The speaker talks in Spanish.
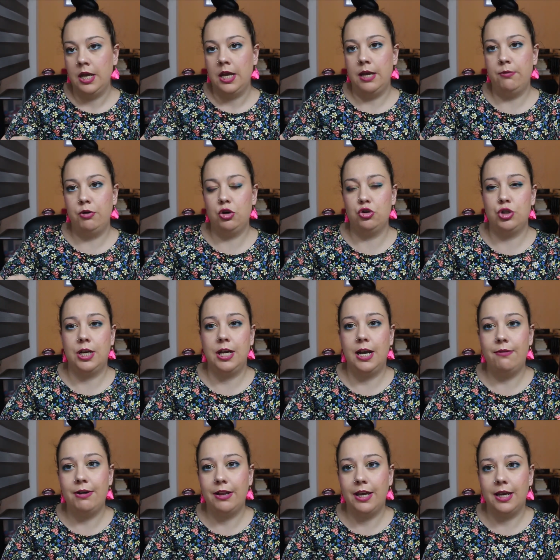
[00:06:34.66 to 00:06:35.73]
Y bueno, yo es que
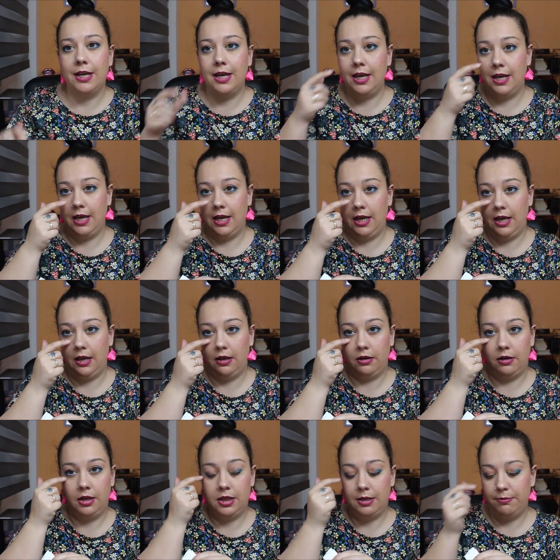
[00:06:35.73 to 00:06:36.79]
la verdad es que
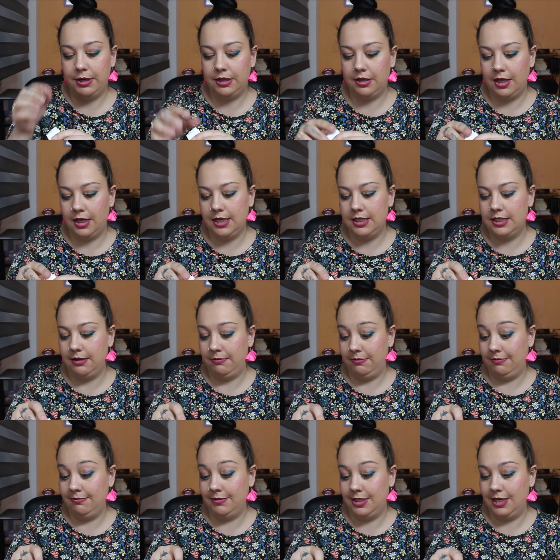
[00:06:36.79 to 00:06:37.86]
en esta parte de aquí
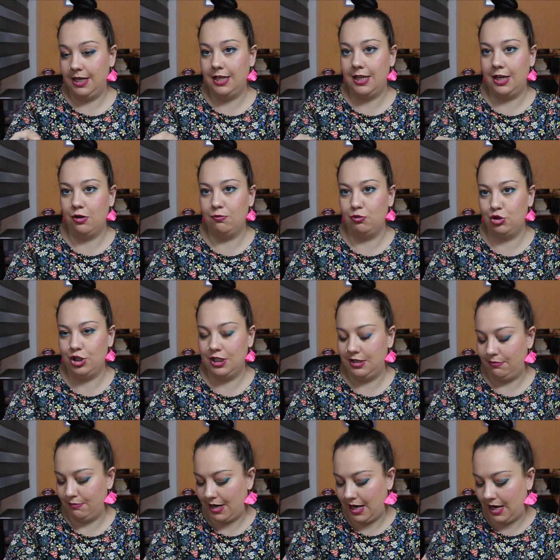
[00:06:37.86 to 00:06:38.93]
sí que tengo
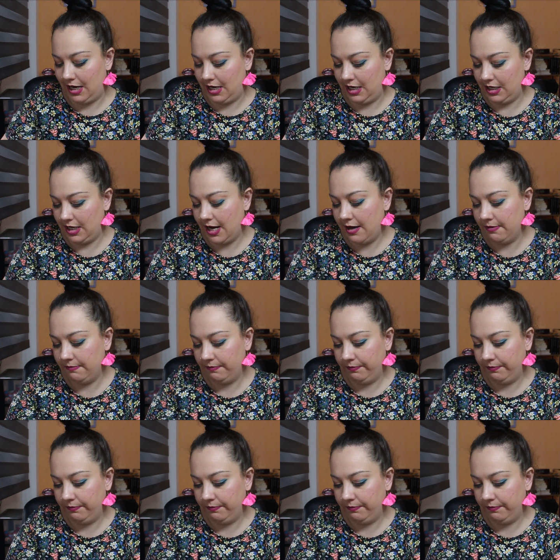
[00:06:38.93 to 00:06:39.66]
muchísimas líneas.